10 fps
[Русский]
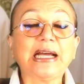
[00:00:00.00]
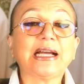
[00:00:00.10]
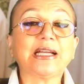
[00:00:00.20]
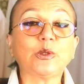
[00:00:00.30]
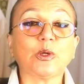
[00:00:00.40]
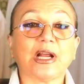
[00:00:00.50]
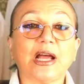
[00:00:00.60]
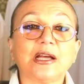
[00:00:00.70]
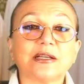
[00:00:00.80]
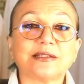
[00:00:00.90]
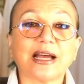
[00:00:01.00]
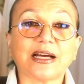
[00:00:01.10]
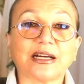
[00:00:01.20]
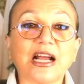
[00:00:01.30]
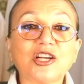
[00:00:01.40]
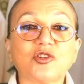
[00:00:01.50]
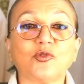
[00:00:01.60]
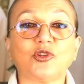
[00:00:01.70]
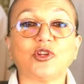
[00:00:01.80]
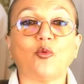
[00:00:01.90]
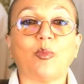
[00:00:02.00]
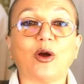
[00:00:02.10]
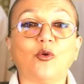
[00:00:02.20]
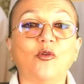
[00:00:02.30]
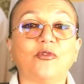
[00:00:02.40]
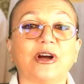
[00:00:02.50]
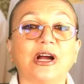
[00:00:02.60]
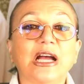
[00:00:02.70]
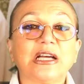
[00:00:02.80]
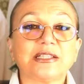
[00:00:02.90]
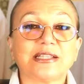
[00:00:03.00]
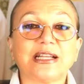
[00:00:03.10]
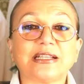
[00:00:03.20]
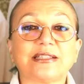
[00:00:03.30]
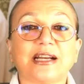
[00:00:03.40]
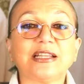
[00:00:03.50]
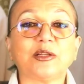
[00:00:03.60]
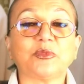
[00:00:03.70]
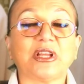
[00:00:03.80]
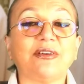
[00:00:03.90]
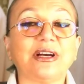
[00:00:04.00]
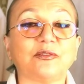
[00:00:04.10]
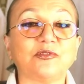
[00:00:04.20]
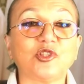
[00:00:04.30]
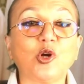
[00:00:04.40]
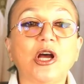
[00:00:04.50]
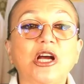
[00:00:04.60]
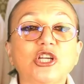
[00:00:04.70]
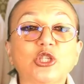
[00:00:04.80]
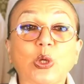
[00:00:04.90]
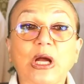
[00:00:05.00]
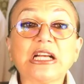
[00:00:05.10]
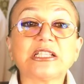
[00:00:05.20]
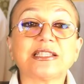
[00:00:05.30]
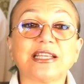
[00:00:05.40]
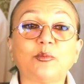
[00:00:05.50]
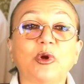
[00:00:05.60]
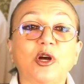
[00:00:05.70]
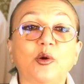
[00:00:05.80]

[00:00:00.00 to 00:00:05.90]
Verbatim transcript: которые закрашивают на упаковках с иностранным товаром все, что кажется им